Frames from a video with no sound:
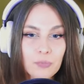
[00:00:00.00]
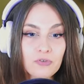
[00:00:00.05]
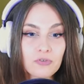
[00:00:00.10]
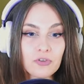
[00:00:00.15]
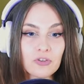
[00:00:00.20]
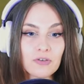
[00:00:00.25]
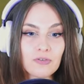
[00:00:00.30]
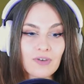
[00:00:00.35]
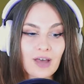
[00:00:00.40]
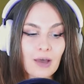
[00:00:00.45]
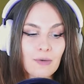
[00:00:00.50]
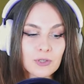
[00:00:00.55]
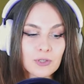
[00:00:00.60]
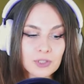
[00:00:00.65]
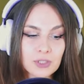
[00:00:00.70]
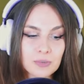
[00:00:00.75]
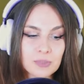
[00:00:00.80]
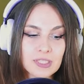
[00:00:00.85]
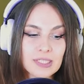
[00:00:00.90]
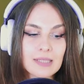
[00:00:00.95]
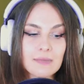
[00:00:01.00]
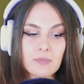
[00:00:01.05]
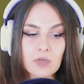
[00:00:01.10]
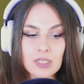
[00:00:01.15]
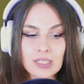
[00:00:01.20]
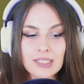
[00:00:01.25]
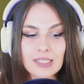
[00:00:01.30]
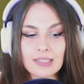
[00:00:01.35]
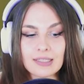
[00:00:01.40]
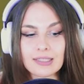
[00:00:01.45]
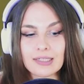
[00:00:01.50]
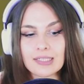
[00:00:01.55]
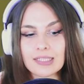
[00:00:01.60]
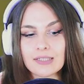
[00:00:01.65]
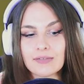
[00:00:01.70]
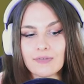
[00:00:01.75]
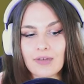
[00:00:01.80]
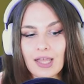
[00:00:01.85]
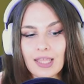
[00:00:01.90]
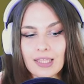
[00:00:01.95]
to powodowało, że przez te moje
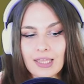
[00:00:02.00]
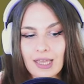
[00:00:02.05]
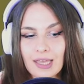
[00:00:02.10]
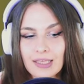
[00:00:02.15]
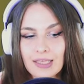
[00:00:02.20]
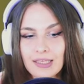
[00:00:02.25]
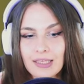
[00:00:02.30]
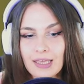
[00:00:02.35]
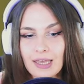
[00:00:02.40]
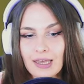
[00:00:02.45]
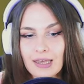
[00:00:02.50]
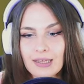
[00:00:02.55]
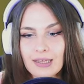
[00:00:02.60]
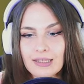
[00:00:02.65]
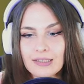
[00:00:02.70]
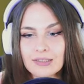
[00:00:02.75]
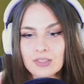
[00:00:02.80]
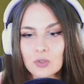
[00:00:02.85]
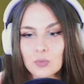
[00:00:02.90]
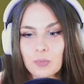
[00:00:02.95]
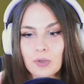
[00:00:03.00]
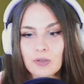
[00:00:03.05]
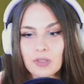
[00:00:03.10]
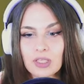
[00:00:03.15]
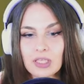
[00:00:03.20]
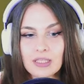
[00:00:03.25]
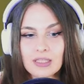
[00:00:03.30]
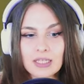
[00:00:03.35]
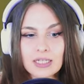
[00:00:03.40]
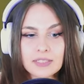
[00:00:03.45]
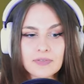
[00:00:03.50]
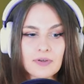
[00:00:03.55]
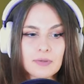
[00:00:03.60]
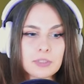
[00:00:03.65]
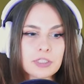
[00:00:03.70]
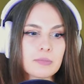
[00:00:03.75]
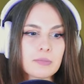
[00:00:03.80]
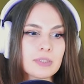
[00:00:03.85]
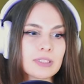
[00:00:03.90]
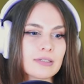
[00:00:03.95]
zainteresowania ja zupełnie nie
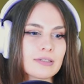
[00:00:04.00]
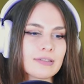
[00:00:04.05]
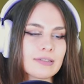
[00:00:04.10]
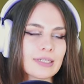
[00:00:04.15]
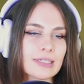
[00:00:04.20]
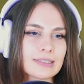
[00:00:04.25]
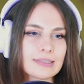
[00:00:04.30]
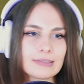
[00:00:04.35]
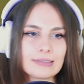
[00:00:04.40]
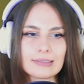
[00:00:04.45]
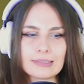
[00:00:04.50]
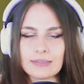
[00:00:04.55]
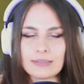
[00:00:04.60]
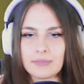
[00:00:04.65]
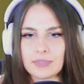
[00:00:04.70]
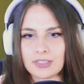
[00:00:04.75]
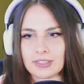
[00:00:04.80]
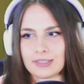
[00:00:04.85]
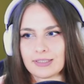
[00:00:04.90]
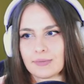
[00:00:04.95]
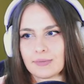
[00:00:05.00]
interesowałam się takimi klasycznymi rzeczami,